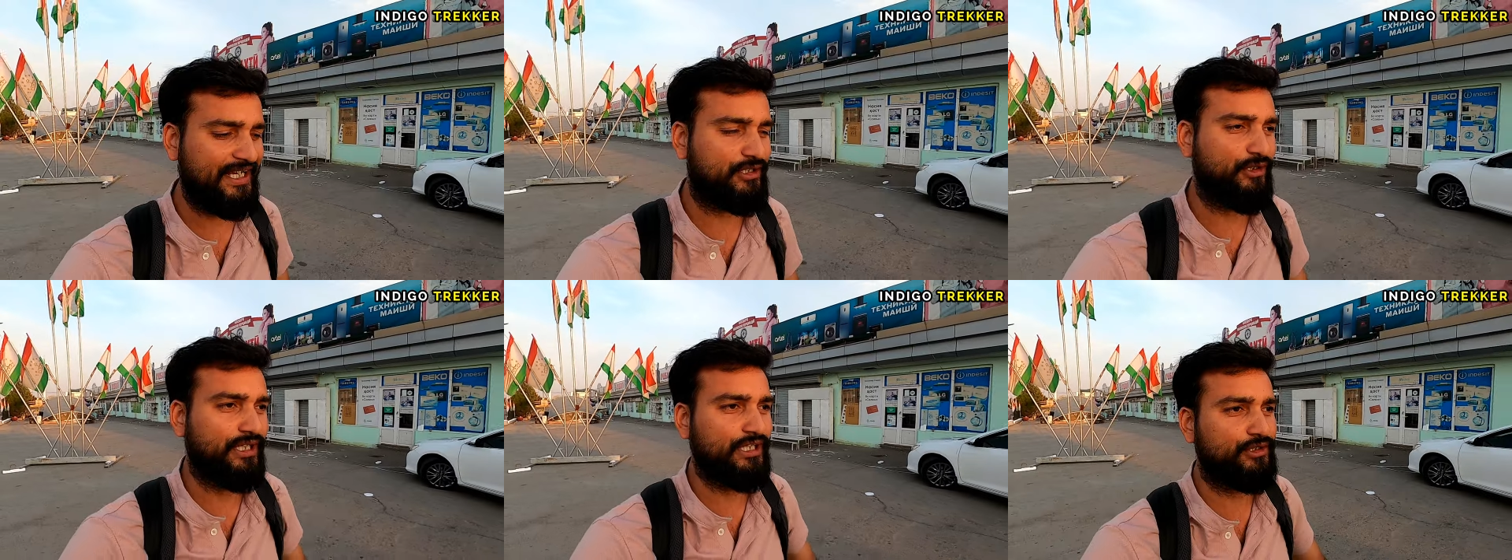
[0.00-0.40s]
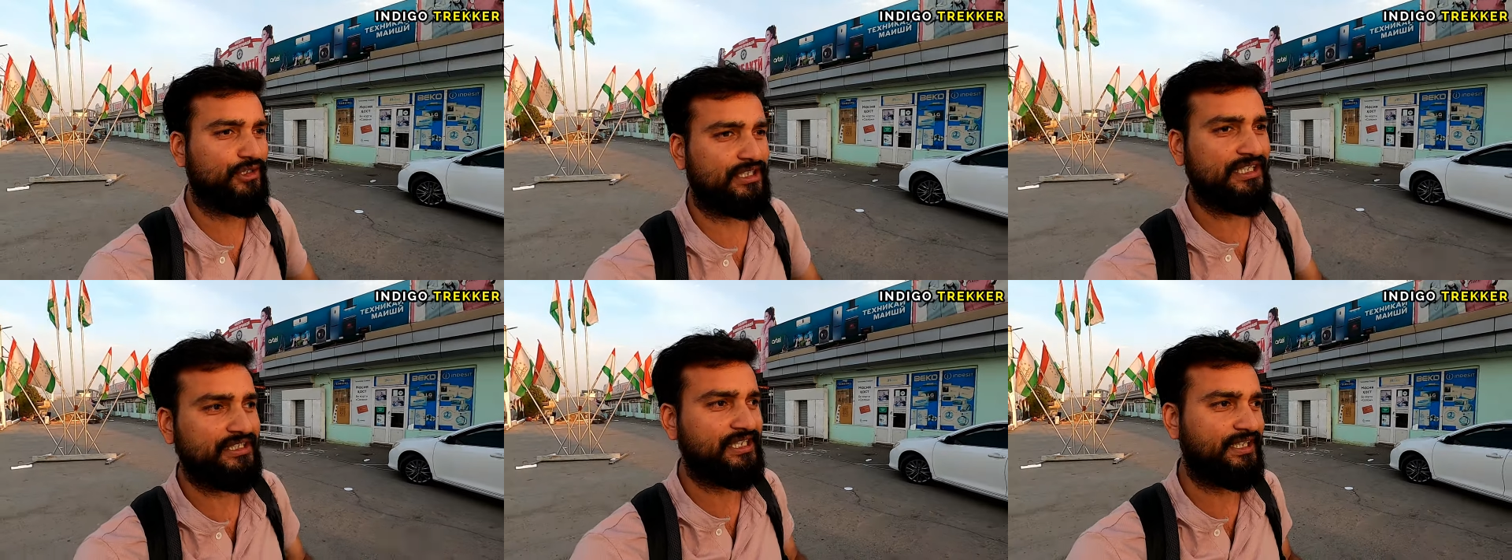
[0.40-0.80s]
एक्चुअली जो
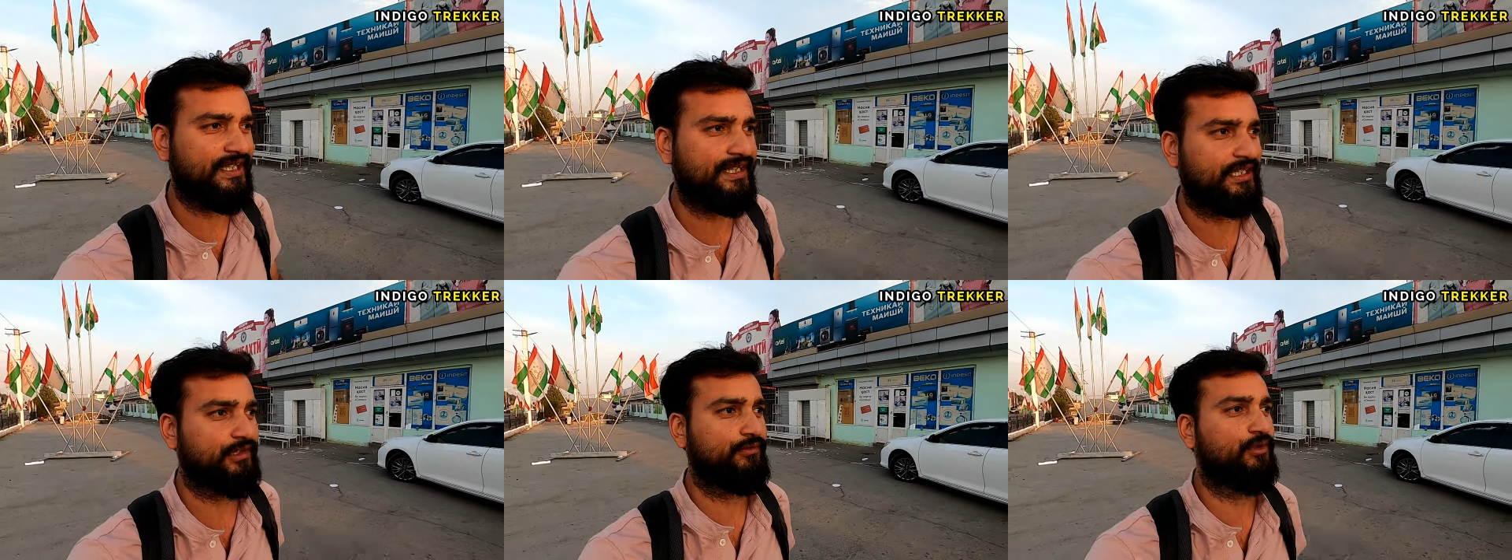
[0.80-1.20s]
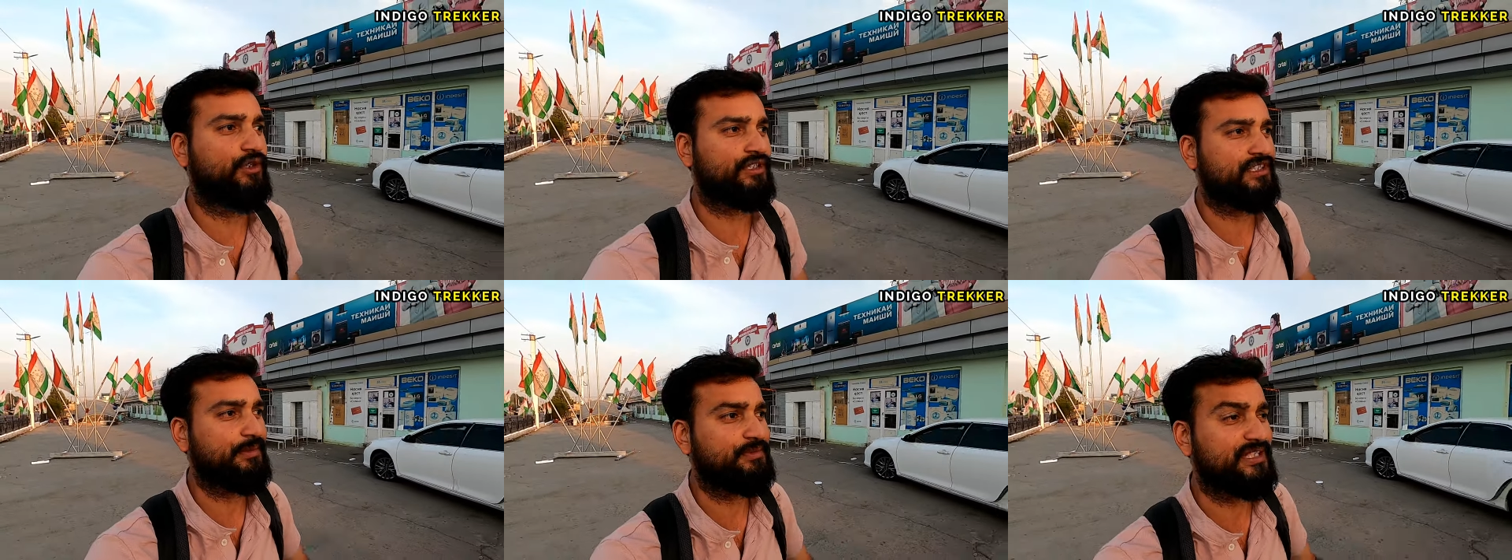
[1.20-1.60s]
सनसेट है ना वो
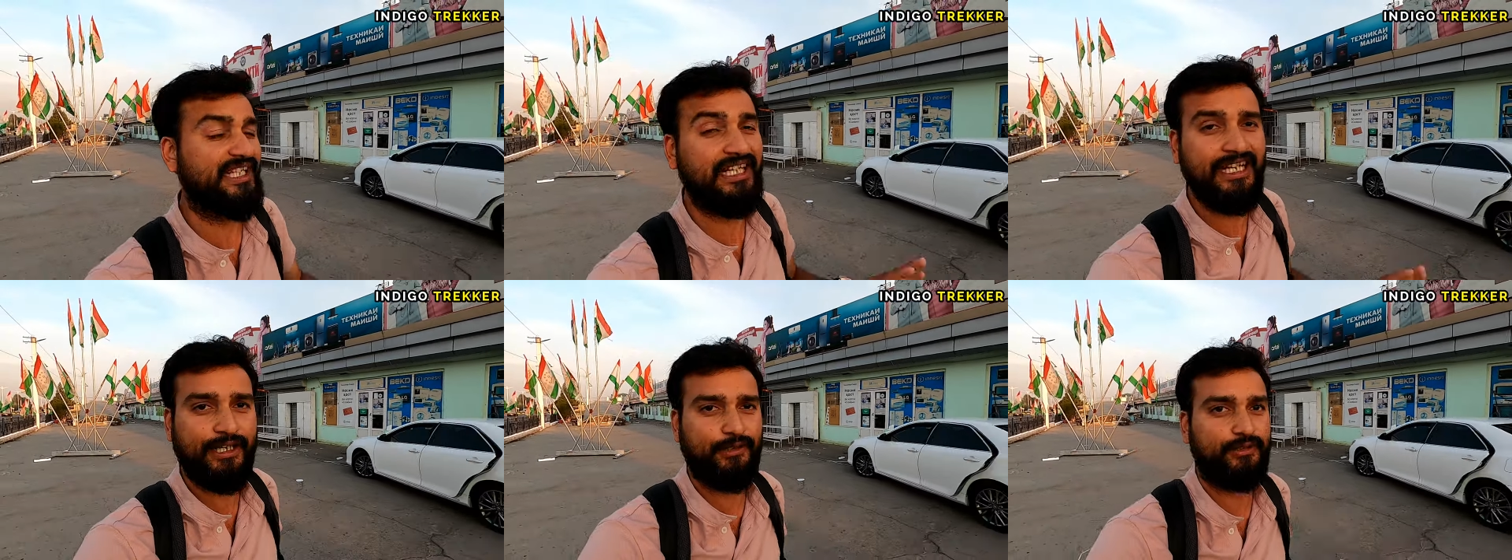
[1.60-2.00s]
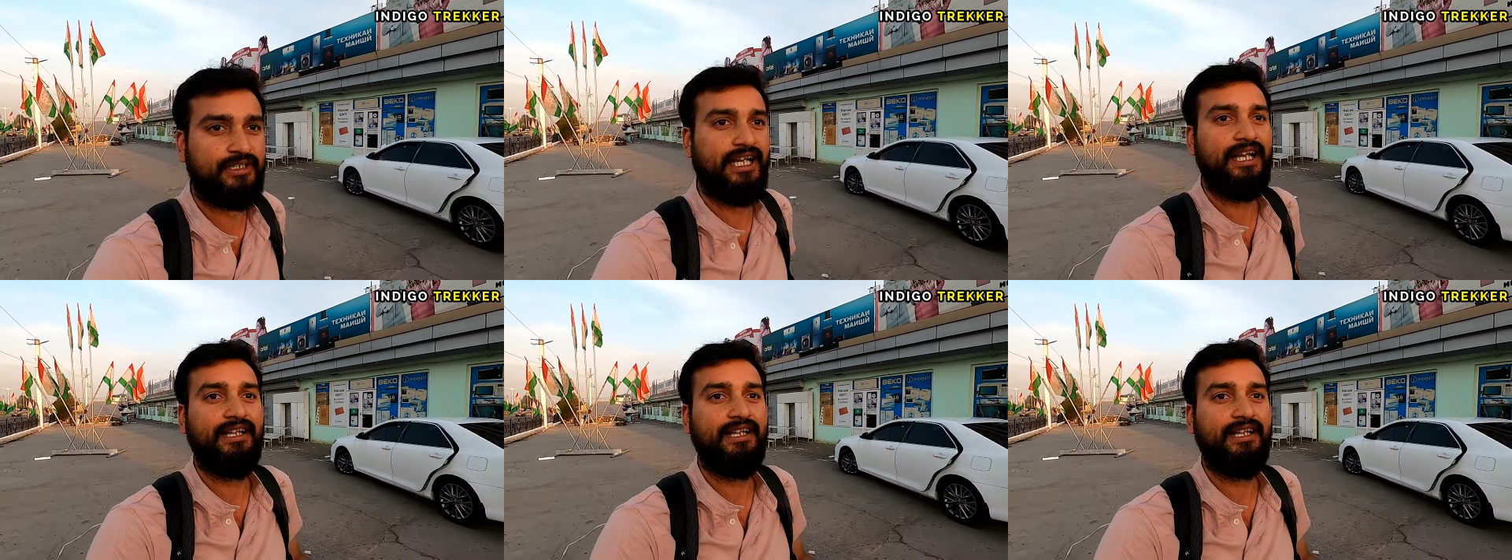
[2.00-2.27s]
सबसे लेट होता